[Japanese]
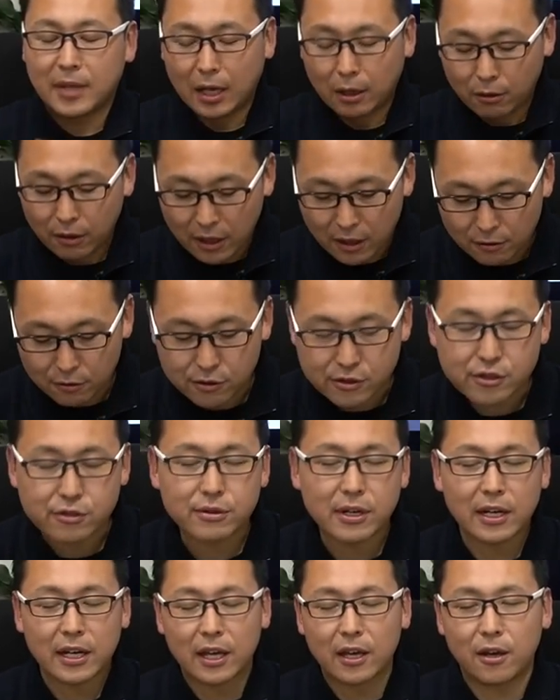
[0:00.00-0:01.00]
これ
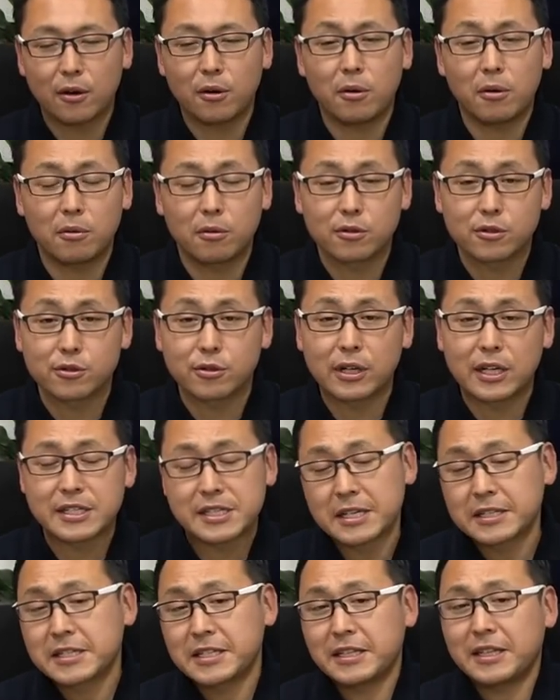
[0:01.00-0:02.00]
内訳をご紹介
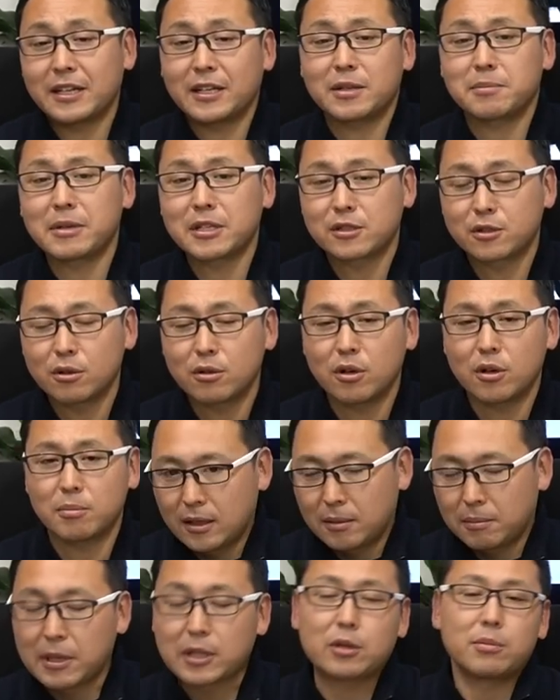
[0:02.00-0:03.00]
させていただきますと、
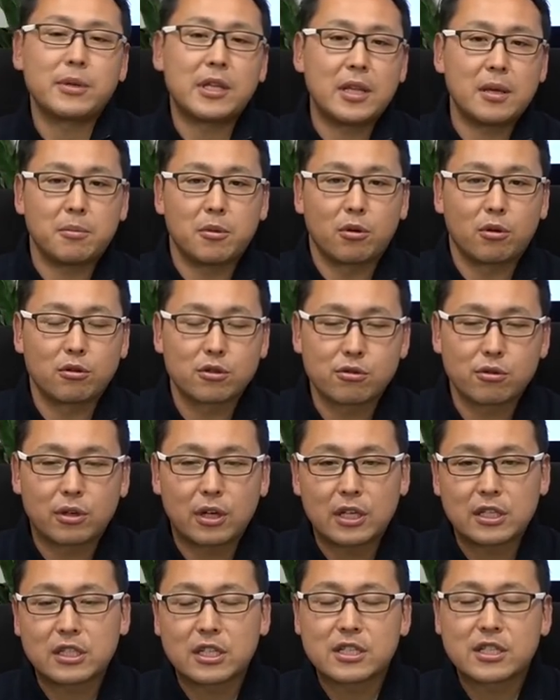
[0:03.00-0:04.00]
まとめでもご紹
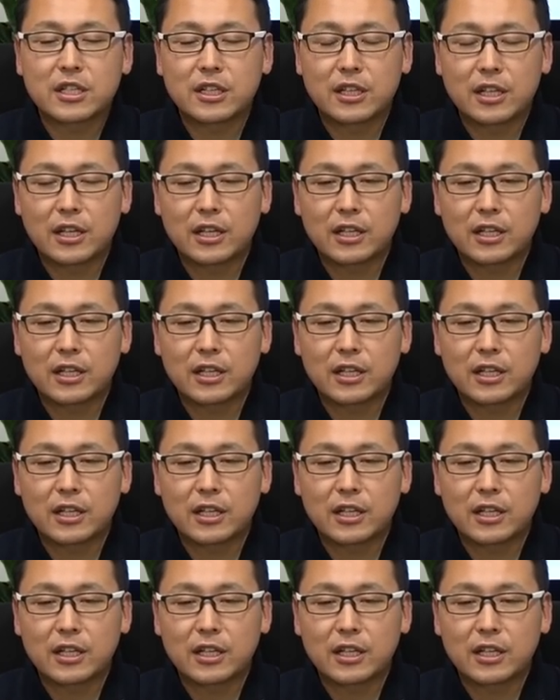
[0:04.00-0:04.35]
介させていた